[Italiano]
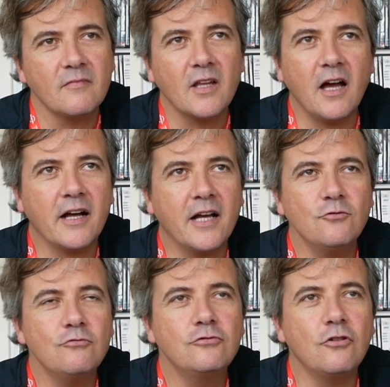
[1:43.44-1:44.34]

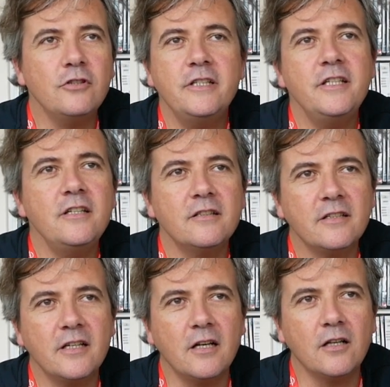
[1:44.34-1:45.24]
accadutogli
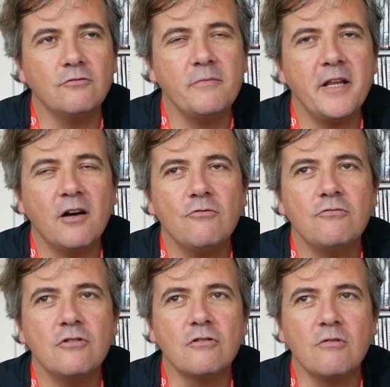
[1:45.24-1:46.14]
nel
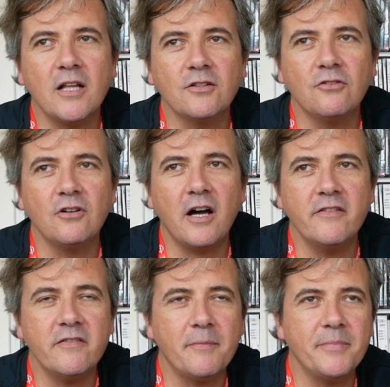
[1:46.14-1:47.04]
2001 quando
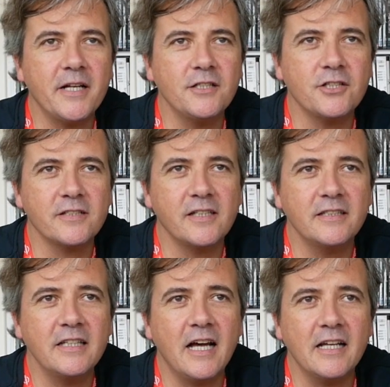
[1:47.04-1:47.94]
aveva appena
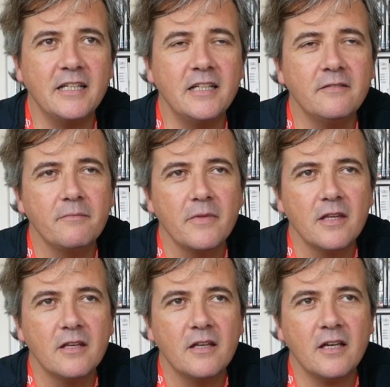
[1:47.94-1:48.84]
17 anni
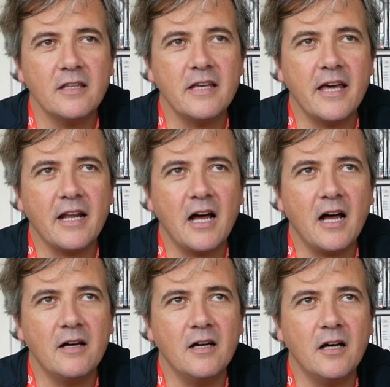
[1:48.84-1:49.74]
ed
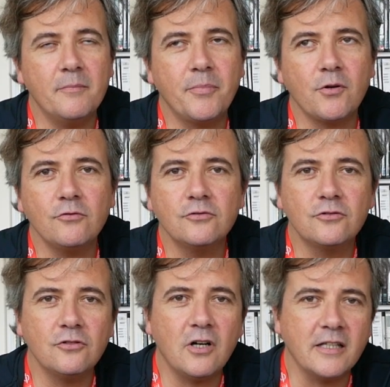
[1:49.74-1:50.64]
era eh,
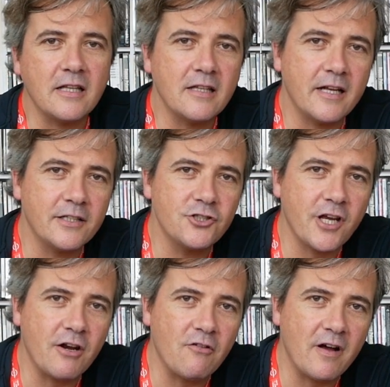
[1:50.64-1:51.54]
pronto ad andare a
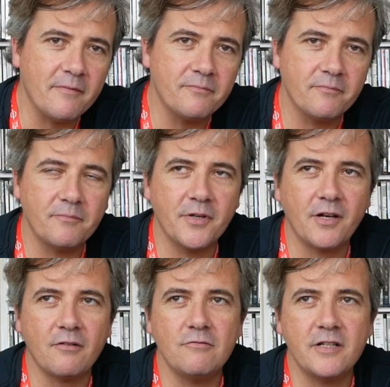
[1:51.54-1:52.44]
Genova
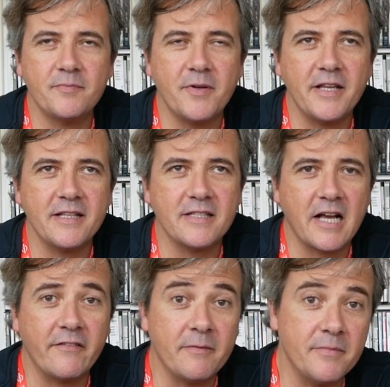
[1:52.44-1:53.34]
per un'esperienza
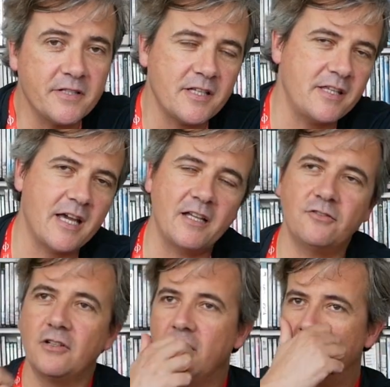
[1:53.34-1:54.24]
che avrebbe
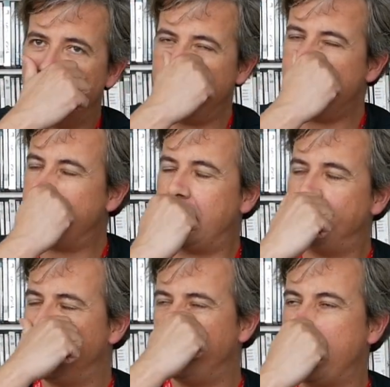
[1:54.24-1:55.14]
segnato
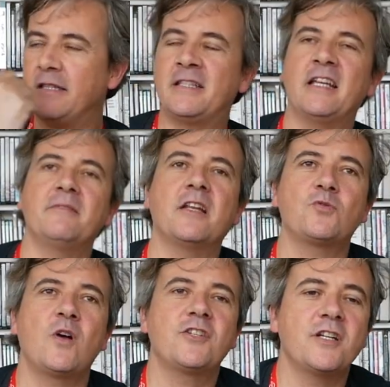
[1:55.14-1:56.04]
indelibilmente la
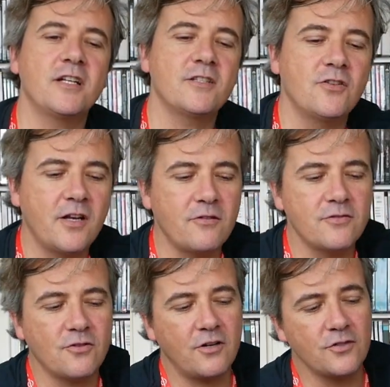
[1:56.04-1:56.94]
sua generazione,
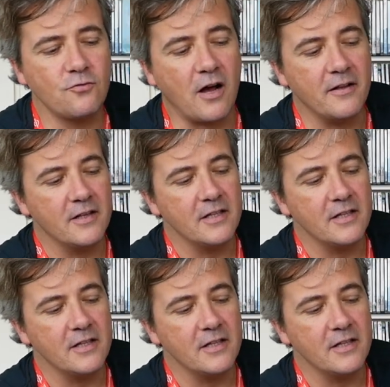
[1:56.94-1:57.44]
non solo la sua.